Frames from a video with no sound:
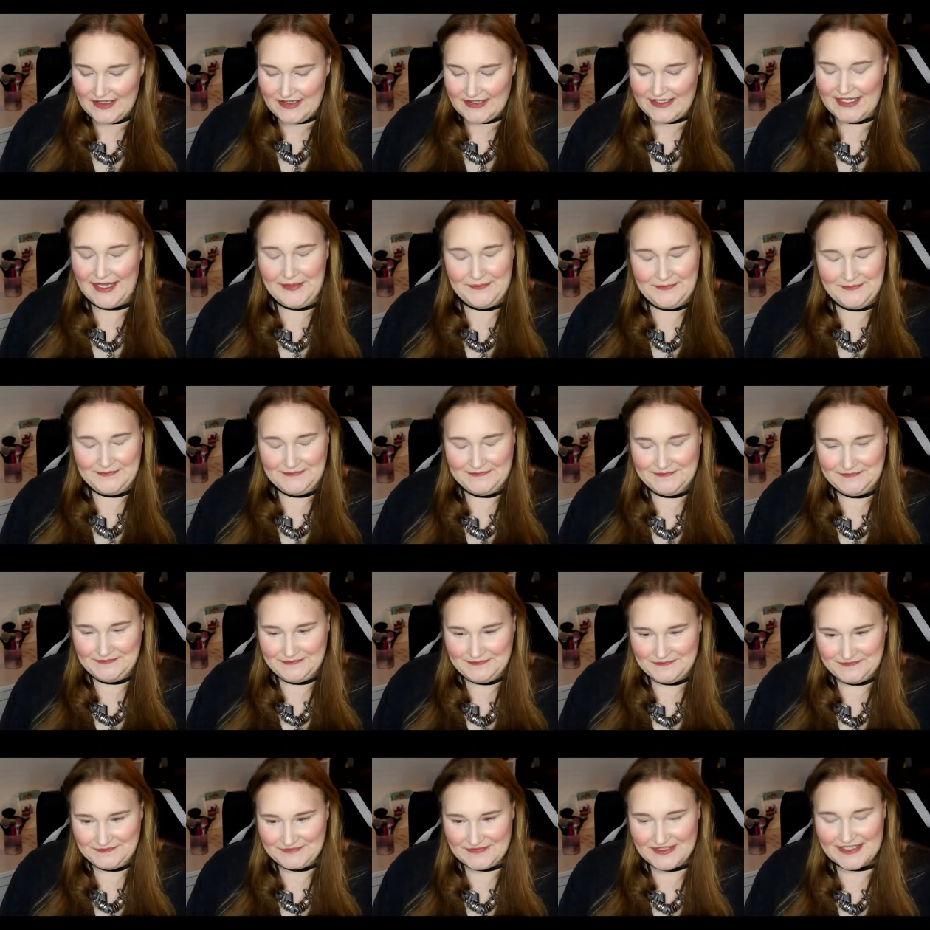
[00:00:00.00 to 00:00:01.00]
Ja,
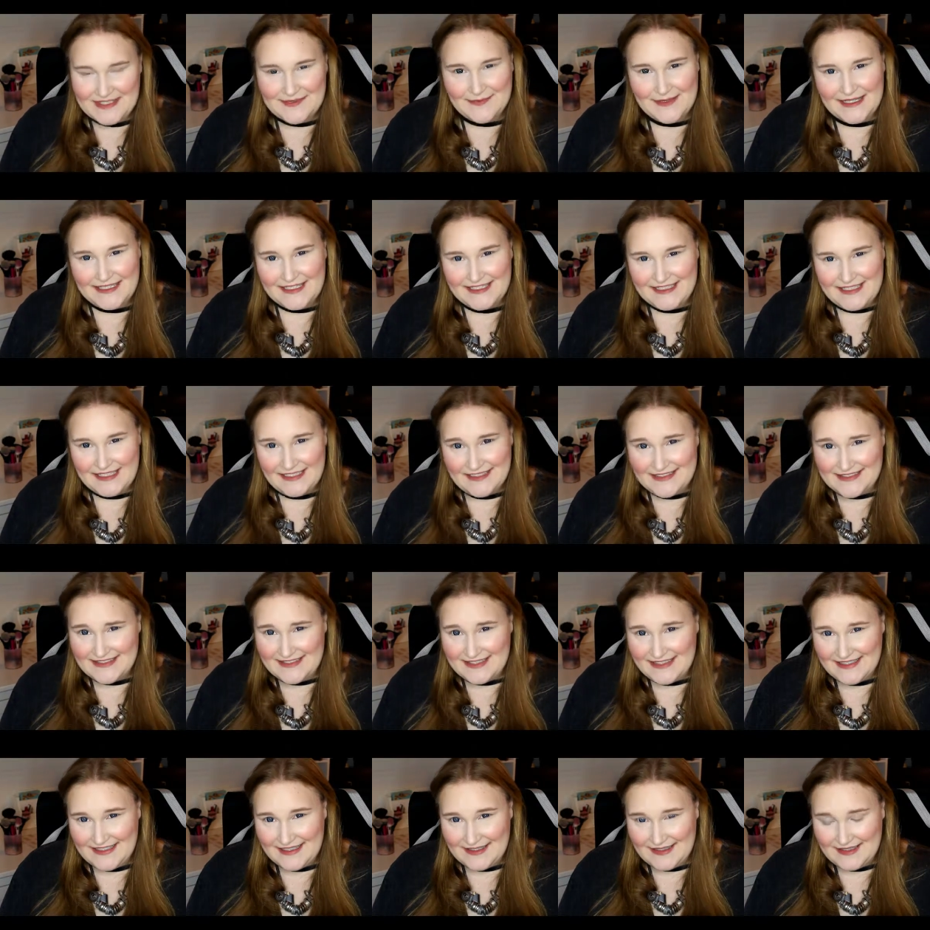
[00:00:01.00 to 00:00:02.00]
das war dann
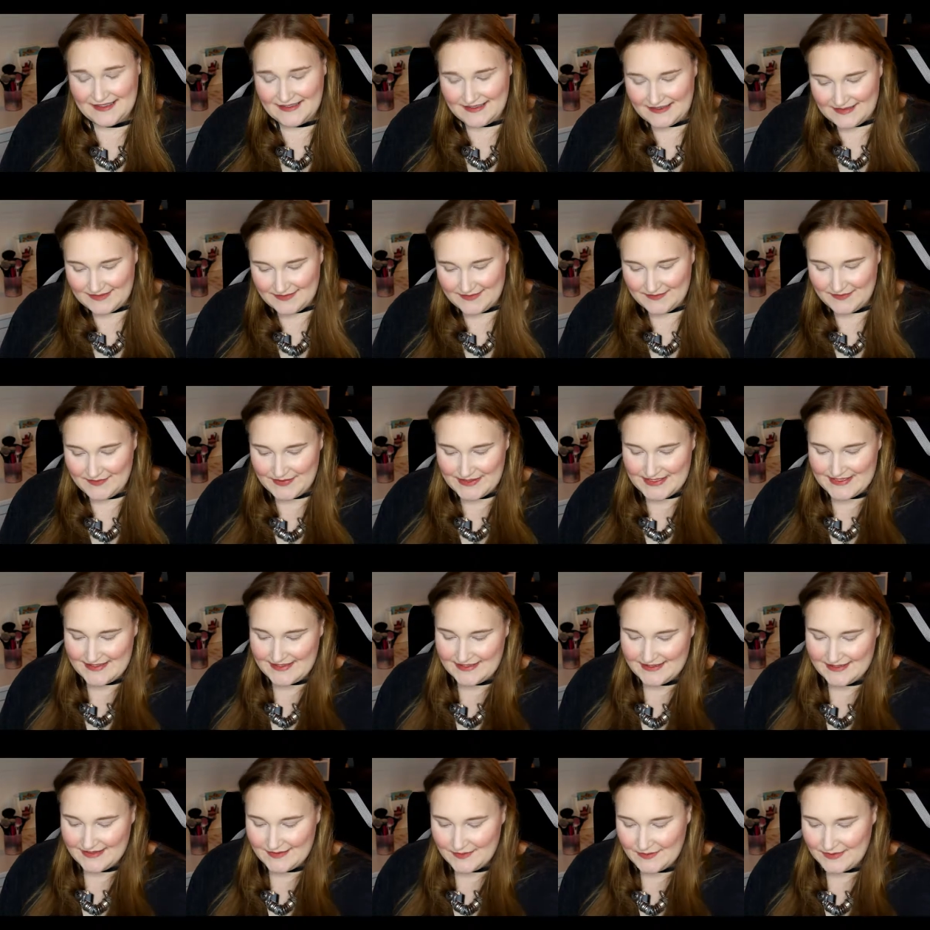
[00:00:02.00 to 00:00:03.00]
alles leider ein
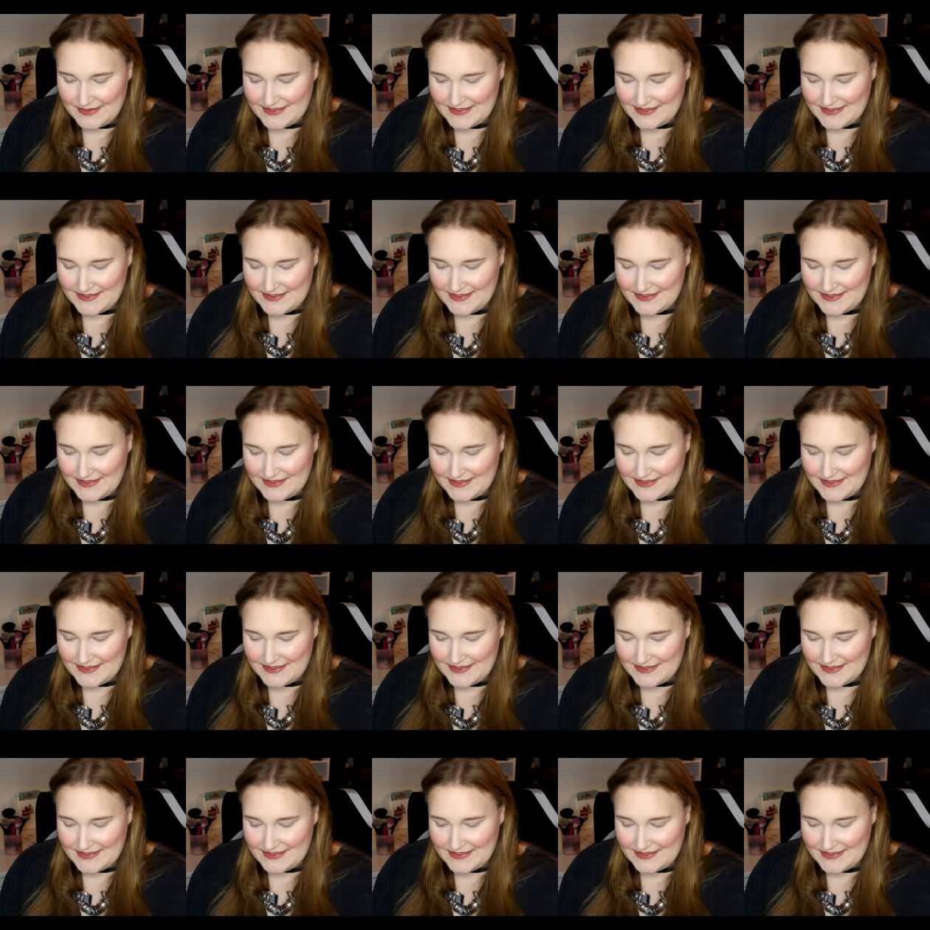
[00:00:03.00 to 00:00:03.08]
bisschen,